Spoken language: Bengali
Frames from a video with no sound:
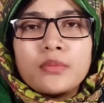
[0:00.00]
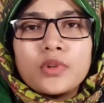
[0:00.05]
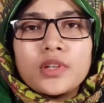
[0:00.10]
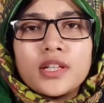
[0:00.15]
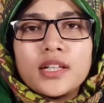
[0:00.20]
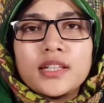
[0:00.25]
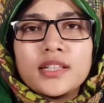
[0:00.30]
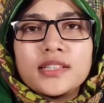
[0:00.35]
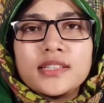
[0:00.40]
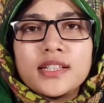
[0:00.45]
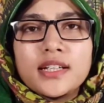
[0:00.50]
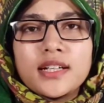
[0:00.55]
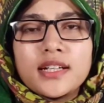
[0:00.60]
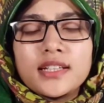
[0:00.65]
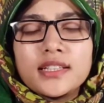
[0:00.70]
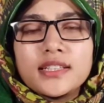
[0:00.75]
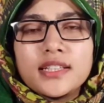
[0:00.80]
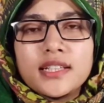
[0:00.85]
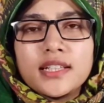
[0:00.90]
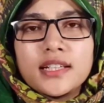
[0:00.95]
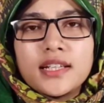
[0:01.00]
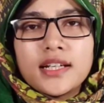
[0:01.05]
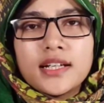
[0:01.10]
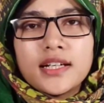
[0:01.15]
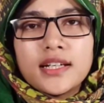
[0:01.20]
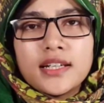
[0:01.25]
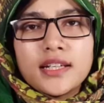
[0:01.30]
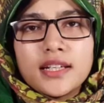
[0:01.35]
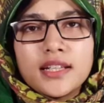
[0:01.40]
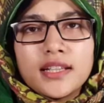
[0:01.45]
মহিলাটি জানায় সেই
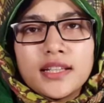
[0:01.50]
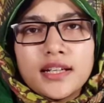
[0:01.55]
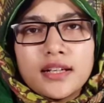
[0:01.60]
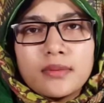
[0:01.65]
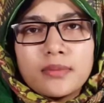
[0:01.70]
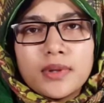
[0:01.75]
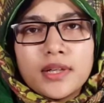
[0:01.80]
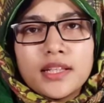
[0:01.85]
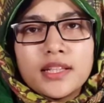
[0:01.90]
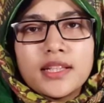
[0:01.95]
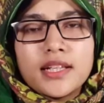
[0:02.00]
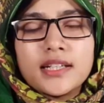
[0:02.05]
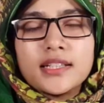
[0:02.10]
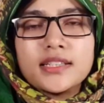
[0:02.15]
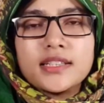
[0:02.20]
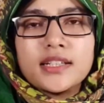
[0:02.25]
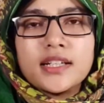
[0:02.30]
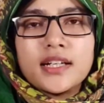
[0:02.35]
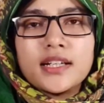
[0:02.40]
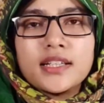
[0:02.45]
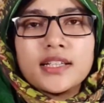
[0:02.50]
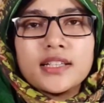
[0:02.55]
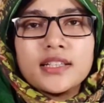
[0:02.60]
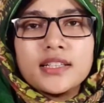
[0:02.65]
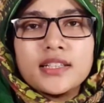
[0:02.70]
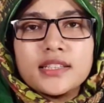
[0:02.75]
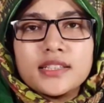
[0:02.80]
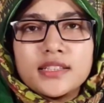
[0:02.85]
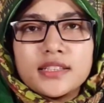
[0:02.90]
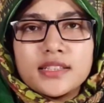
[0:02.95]
এলাকায় নাকি তার বাড়ি তাই সে রানীকে
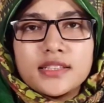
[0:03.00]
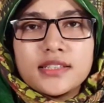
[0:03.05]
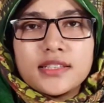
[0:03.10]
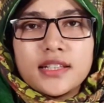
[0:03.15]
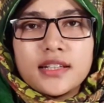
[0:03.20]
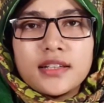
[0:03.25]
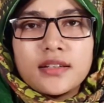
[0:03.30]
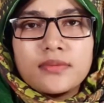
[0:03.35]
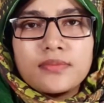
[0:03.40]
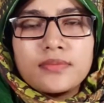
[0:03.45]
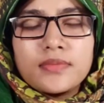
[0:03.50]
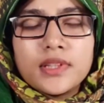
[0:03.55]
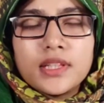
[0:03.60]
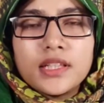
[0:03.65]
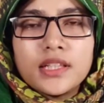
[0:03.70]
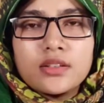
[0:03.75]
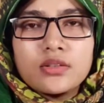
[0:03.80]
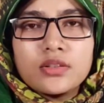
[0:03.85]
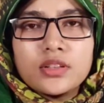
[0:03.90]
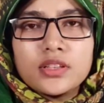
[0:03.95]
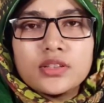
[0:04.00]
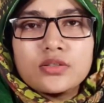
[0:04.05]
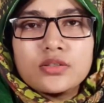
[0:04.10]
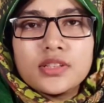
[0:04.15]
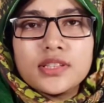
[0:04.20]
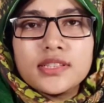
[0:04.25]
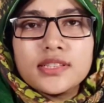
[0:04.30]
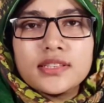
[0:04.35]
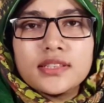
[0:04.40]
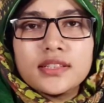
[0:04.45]
নিয়ে যেতে চায় কি হতে
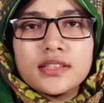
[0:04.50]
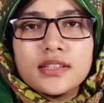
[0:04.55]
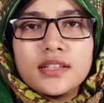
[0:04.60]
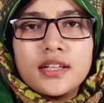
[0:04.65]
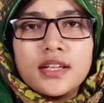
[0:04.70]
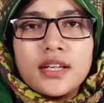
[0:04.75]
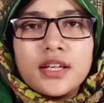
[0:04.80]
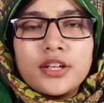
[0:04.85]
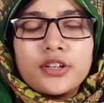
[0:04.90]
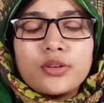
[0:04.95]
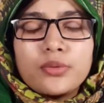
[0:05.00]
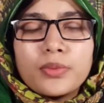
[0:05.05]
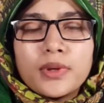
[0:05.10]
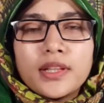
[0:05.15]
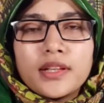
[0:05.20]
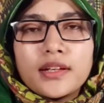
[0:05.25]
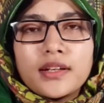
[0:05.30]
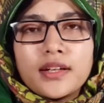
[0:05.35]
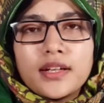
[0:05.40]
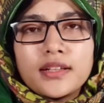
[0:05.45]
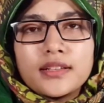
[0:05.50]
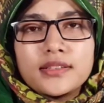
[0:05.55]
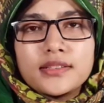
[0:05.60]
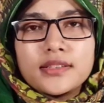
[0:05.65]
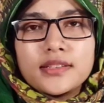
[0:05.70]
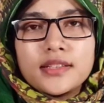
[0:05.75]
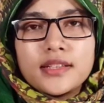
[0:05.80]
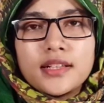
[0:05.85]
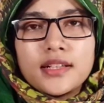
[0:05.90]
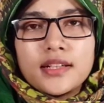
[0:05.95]
চলেছে তোমাদের রানী
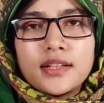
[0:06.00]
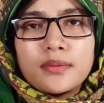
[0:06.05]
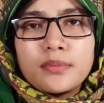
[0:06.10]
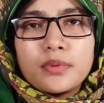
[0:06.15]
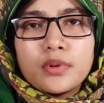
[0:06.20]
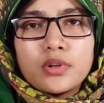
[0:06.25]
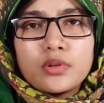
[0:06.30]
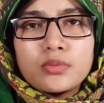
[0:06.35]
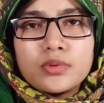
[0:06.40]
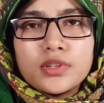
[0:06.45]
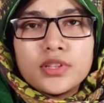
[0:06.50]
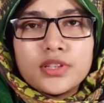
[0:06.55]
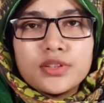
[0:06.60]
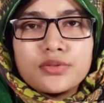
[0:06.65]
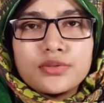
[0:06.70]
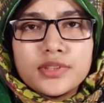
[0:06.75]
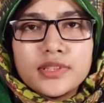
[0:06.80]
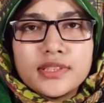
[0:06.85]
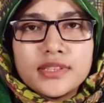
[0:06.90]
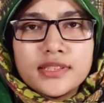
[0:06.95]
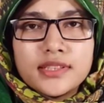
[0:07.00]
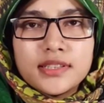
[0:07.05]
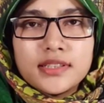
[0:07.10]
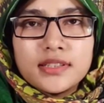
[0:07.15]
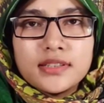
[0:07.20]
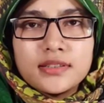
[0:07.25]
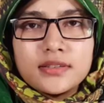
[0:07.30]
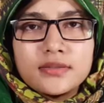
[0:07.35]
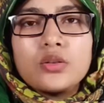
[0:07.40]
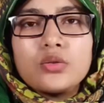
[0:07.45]
সিরিয়ালের পরবর্তী টুইস্টে
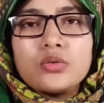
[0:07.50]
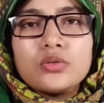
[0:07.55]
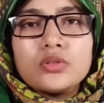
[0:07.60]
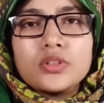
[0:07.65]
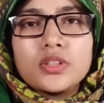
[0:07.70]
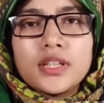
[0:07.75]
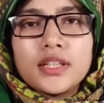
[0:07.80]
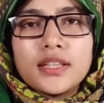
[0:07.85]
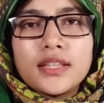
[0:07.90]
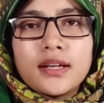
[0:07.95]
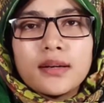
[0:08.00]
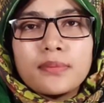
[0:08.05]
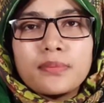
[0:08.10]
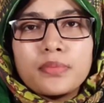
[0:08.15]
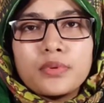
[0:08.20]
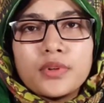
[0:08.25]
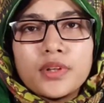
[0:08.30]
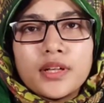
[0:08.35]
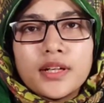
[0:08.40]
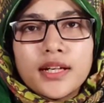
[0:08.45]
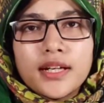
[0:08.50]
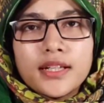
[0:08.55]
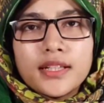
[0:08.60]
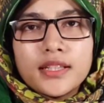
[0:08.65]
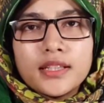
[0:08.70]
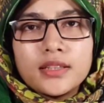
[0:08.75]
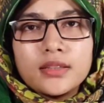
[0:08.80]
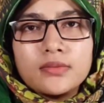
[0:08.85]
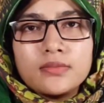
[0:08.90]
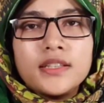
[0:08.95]
দুর্জয় থাপ্পড়ে
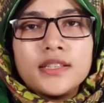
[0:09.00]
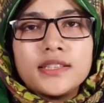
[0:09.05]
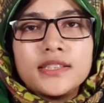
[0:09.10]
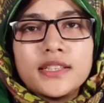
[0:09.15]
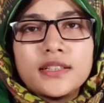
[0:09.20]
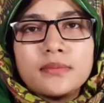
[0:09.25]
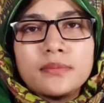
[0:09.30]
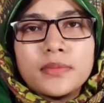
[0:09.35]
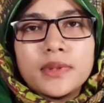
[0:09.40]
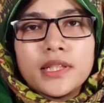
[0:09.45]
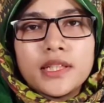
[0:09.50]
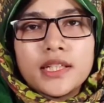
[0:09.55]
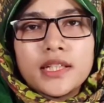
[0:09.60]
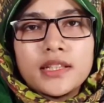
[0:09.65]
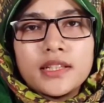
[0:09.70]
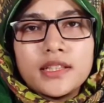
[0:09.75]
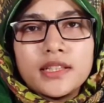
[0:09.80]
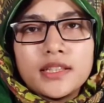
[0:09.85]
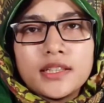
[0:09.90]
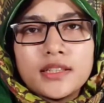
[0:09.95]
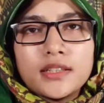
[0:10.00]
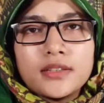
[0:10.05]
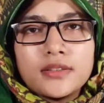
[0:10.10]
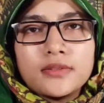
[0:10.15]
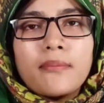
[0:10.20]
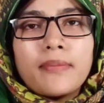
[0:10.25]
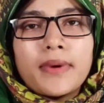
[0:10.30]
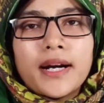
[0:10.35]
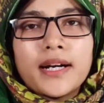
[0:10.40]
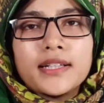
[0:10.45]
রানী নিজের মেয়েকে নিয়ে
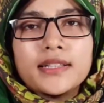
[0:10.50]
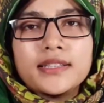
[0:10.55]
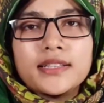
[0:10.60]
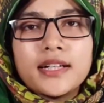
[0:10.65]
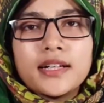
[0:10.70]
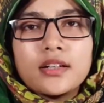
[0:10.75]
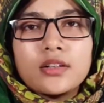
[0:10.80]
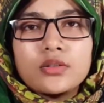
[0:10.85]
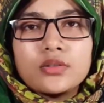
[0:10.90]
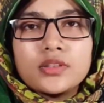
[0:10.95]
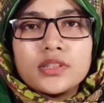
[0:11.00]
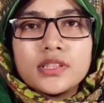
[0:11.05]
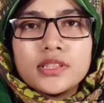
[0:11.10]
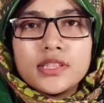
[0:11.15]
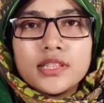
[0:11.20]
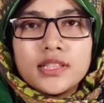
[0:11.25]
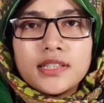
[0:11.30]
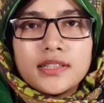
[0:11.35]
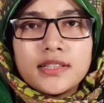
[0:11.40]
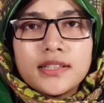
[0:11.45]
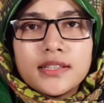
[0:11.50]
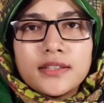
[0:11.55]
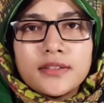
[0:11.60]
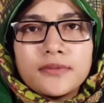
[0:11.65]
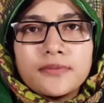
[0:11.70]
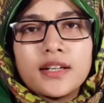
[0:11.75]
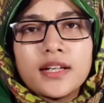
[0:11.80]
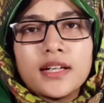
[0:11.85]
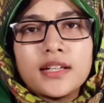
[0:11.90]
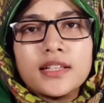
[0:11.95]
বাড়ি ছাড়লো চিঠি লিখে
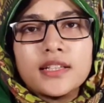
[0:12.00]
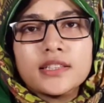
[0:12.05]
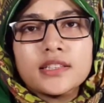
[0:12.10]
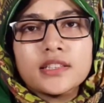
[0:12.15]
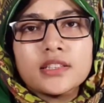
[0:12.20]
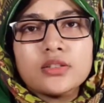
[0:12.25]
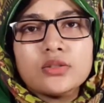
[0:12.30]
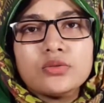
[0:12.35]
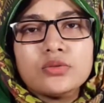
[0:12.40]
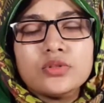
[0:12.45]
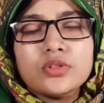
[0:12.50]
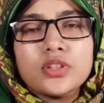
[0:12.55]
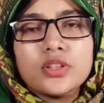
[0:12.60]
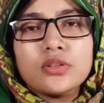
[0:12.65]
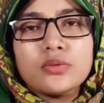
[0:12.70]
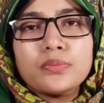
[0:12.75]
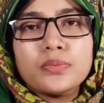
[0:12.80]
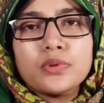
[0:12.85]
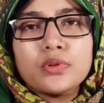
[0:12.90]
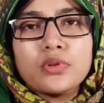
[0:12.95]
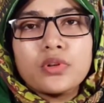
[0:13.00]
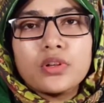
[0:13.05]
রানী আজকে দুর্জয়ের উপর